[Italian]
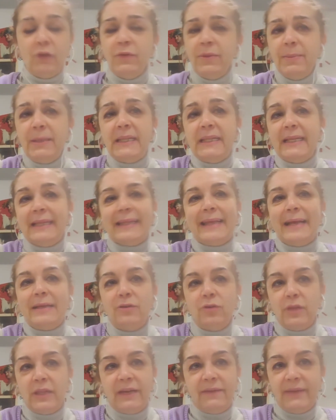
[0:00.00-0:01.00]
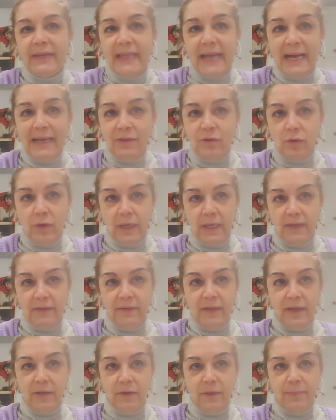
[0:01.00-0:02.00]
Ovviamente il taglio andava dato alla
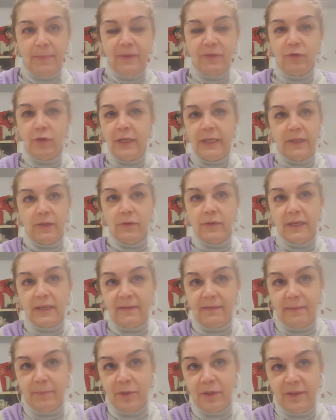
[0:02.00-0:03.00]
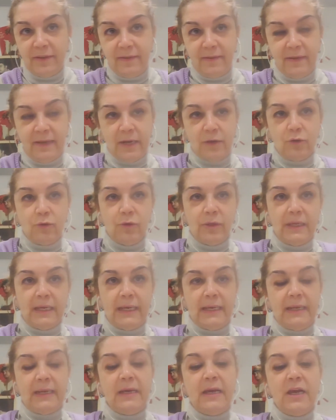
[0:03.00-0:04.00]
storia di Pasolini, non è che si potesse
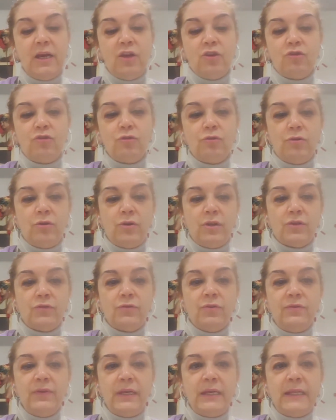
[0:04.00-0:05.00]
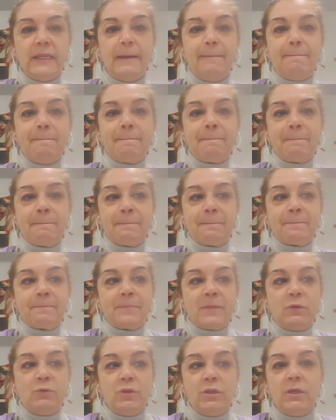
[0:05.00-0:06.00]
raccontare solo la sua vita,
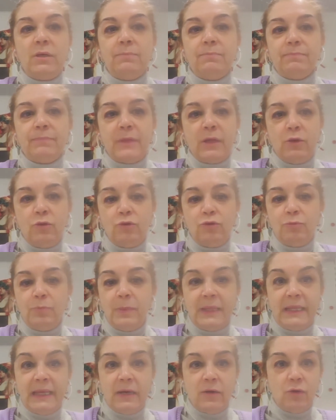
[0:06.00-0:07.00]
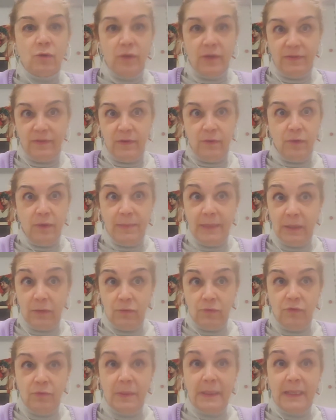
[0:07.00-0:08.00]
quindi lo spettacolo è
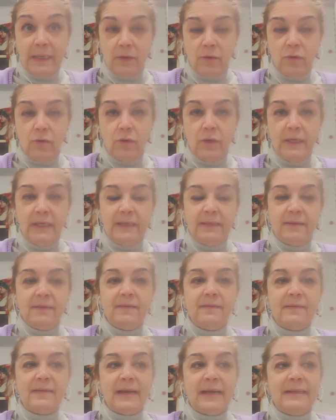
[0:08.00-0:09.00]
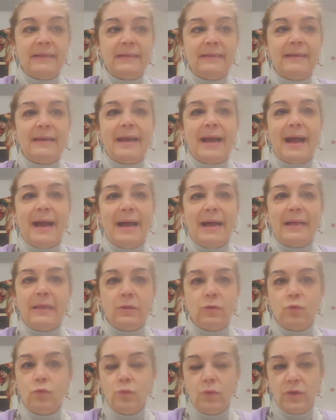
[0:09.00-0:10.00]
sicuramente uno spettacolo interessante,
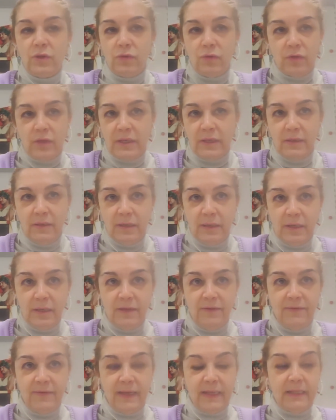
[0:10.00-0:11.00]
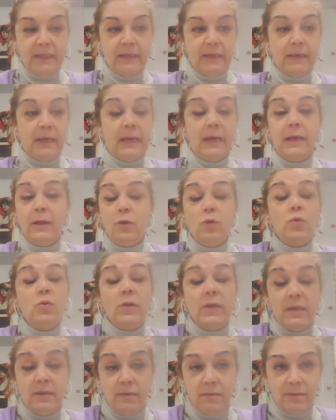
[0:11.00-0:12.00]
ha due sostanziali difetti è
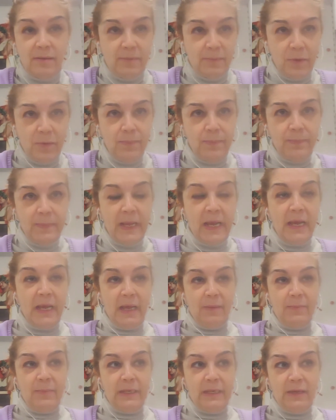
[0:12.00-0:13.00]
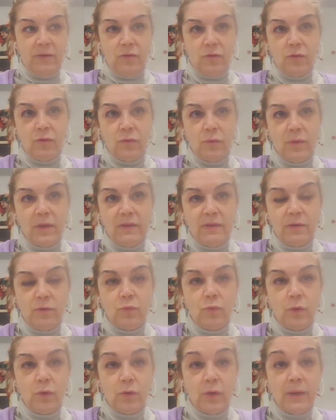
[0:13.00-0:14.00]
lunghissimo perché sono
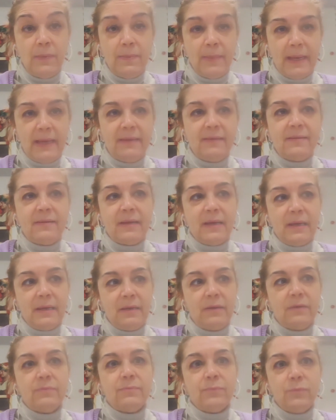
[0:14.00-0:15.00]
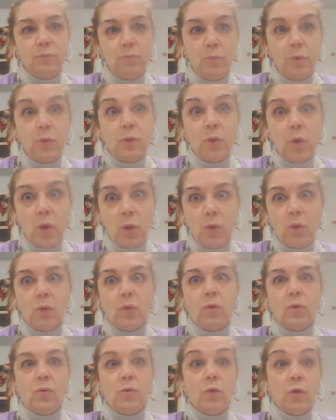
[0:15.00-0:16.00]
quasi due ore e mezza, è un
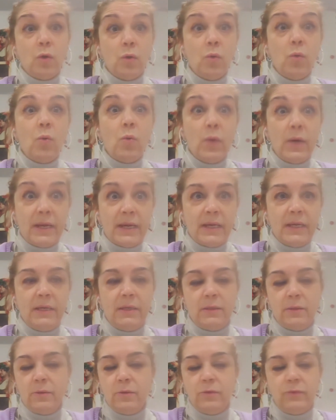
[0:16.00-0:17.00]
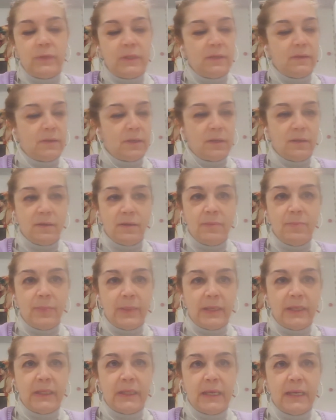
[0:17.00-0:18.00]
monologo con quel ritmo, dovete stare
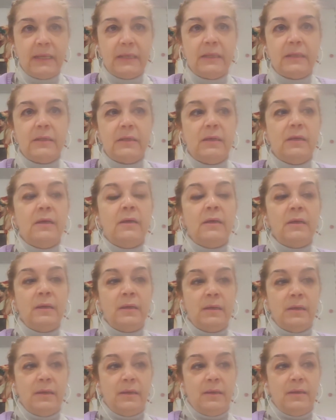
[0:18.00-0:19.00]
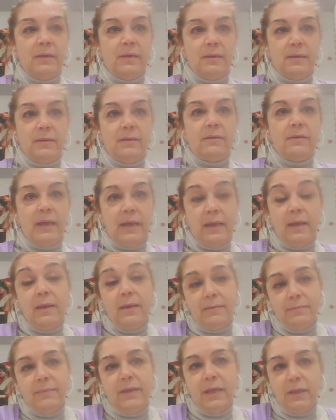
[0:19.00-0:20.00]
sempre attenti, eh,
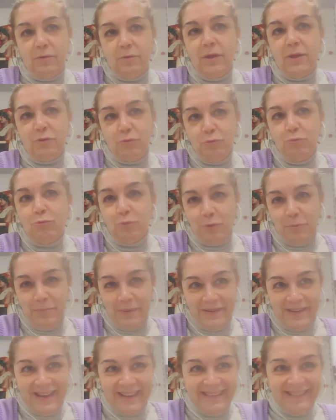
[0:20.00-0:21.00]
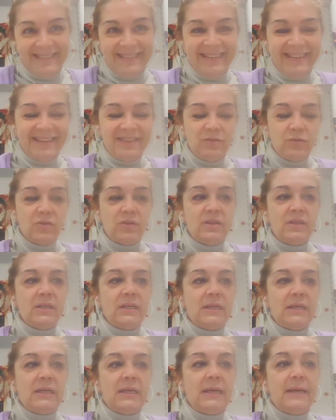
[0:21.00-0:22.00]
è, è, è duro, e pesante da
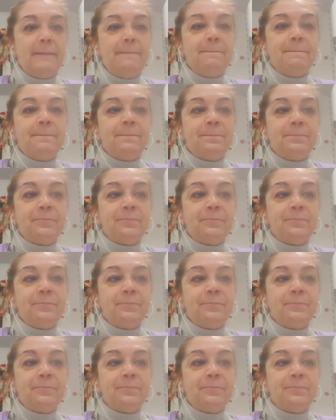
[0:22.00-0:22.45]
sostenere.